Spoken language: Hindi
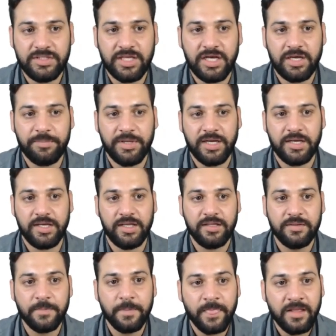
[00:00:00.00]
यहां पे आ गई
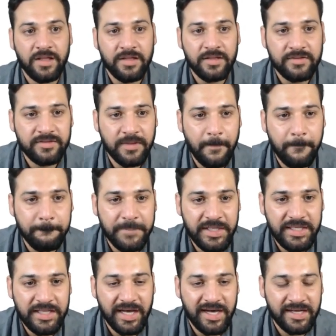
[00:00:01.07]
सम
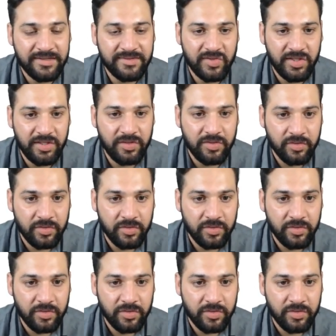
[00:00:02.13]
बी आर सी